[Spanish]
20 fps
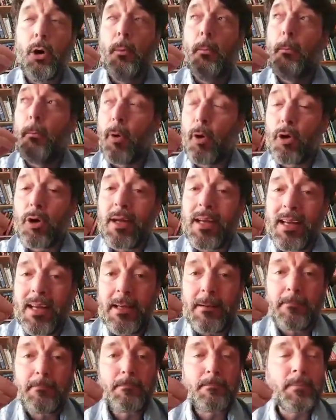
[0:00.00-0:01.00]

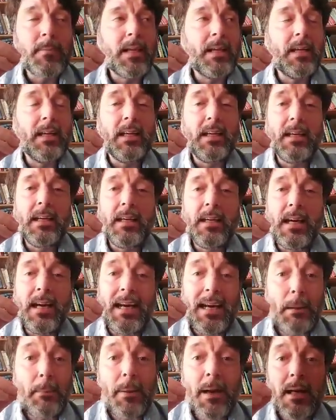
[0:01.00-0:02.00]
porque eh,
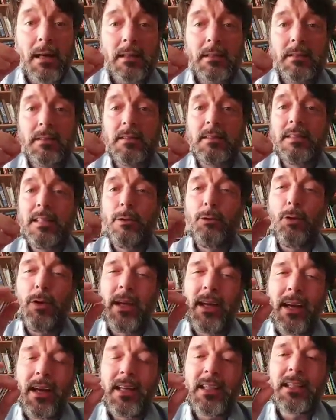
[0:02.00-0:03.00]
Lepard tiene un
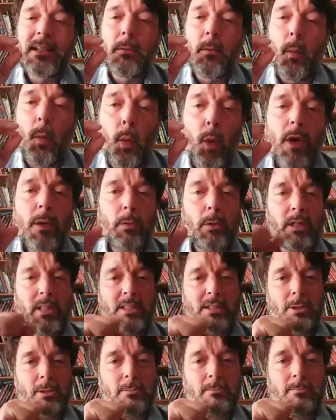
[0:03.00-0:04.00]
inglés muy bonito,